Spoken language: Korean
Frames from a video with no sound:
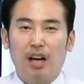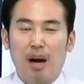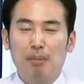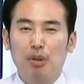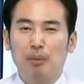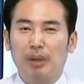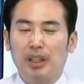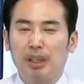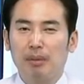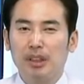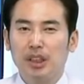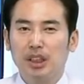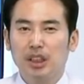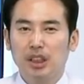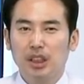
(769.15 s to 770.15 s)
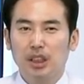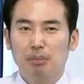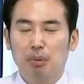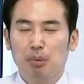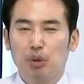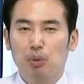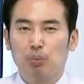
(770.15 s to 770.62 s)
앞으로 메타버스
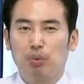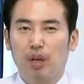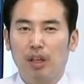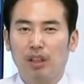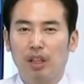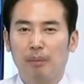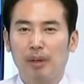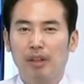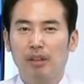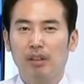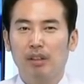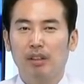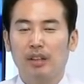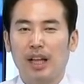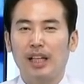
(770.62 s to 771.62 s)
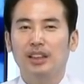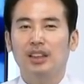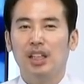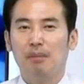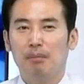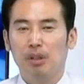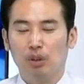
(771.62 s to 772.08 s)
부분 좀부각 되면은 다시
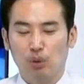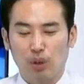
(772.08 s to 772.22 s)
한번